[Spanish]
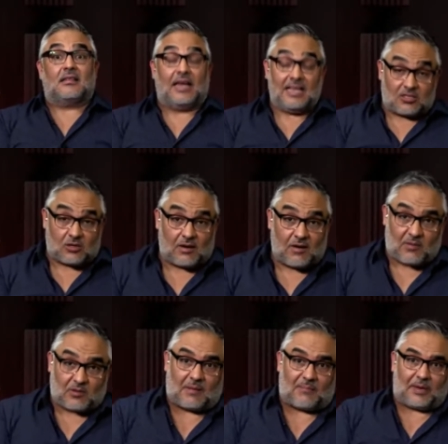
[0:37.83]
De esto le
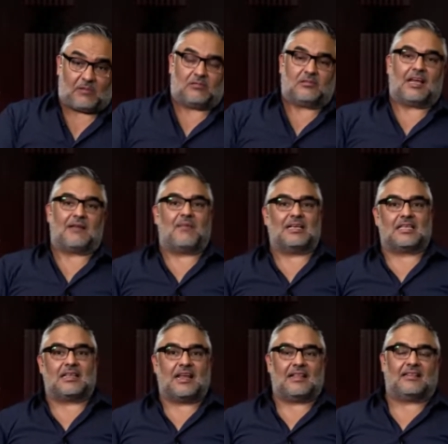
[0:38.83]
vamos a preguntar
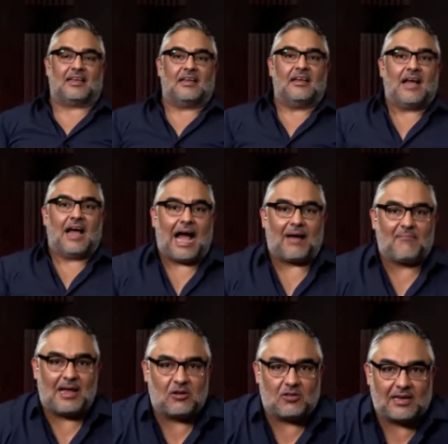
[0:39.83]
más adelante a
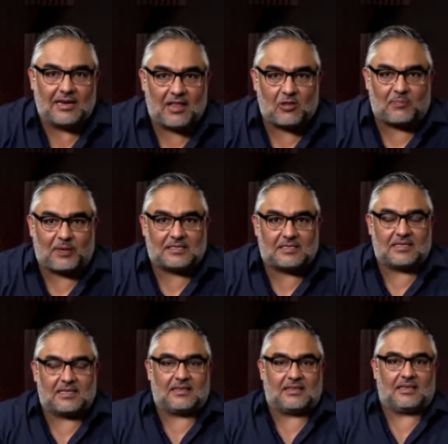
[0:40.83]
Mario Delgado,
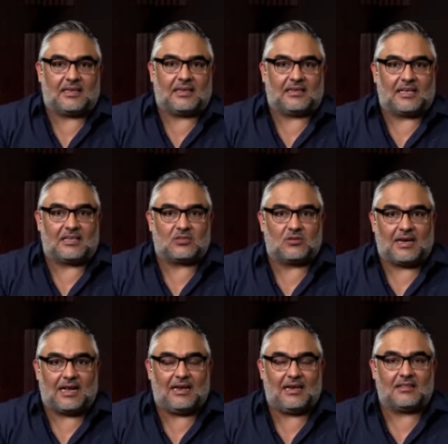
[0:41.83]
presidente
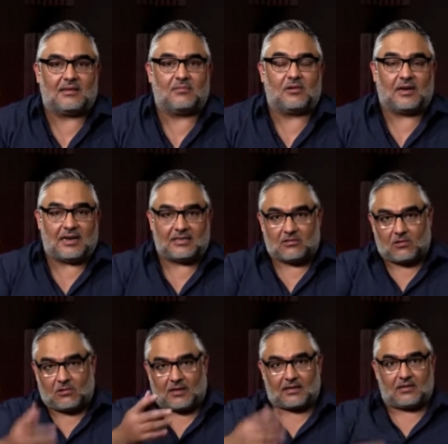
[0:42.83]
nacional de Morena.
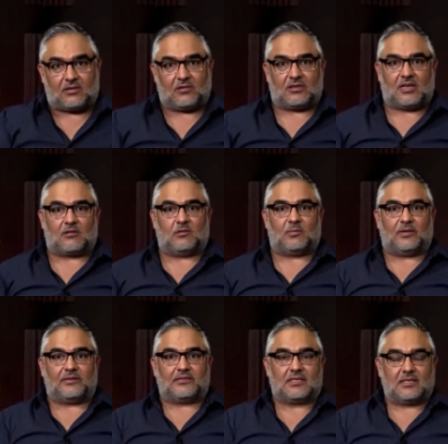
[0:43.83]
Esto es lo que dijo Jacob
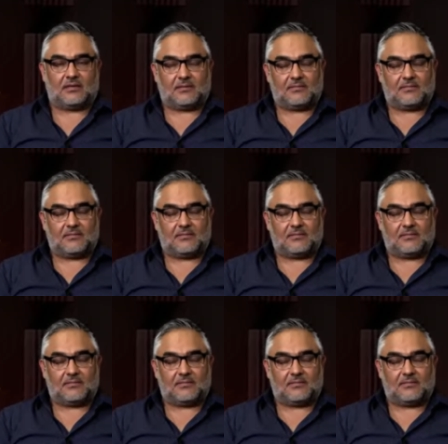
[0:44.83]
Polensky.